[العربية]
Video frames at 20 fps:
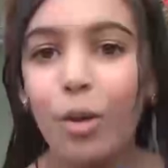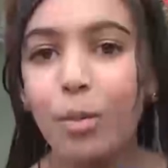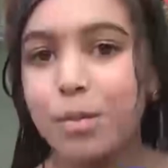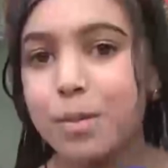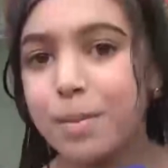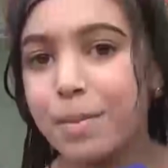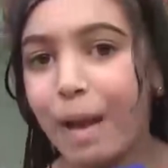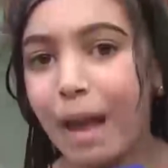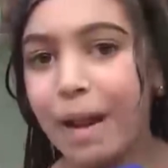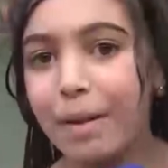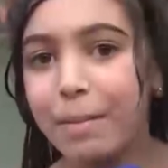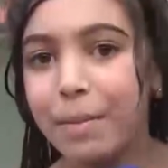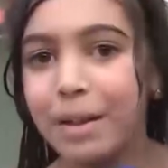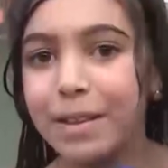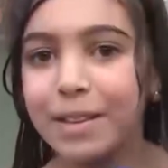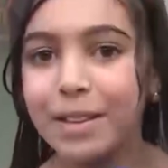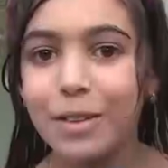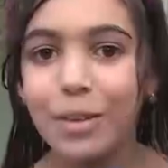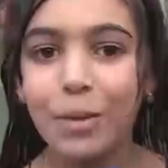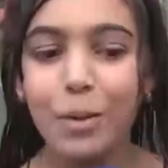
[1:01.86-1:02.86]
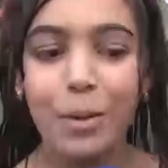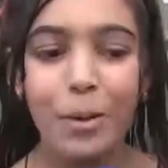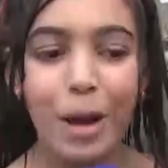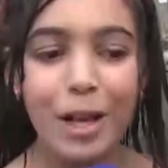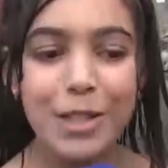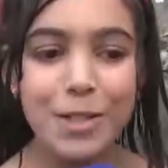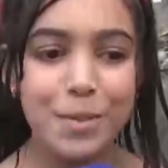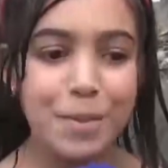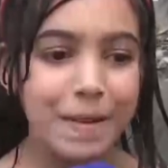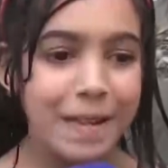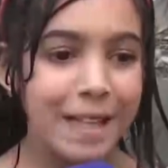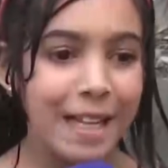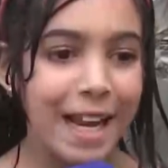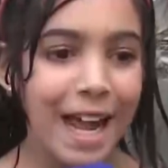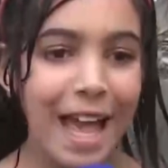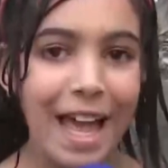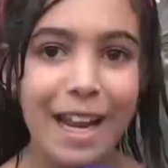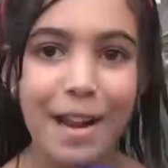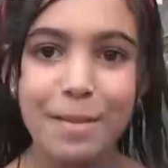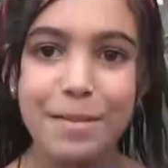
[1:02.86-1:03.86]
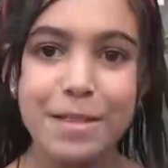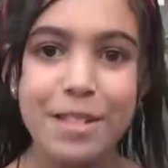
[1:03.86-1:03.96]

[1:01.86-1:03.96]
عمت مع البط وعجبتني الحاله